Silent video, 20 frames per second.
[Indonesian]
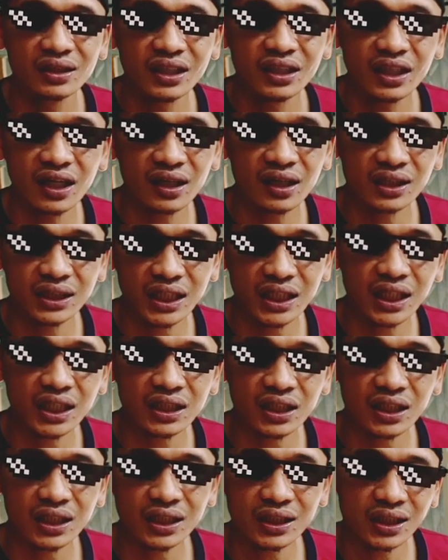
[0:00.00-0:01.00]
Tinggal ketik
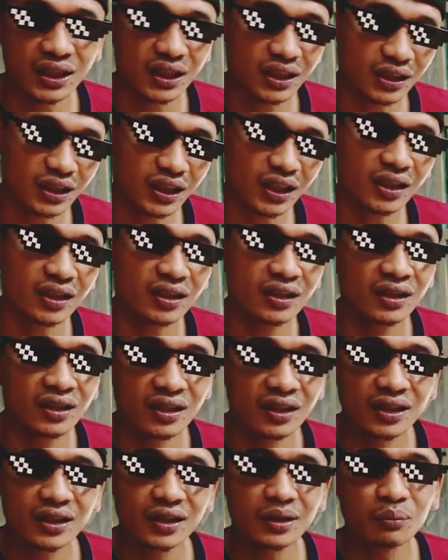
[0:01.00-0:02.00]
ketik ketik ketik
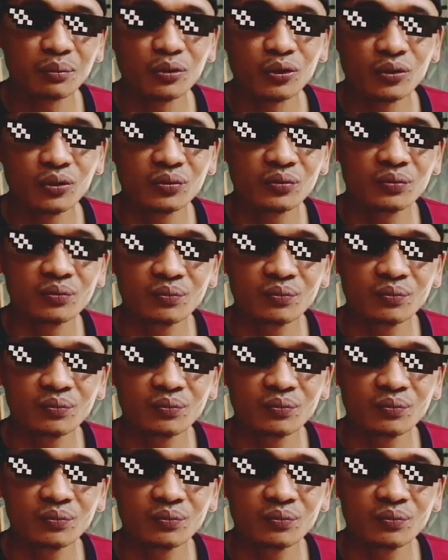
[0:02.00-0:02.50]
ketemu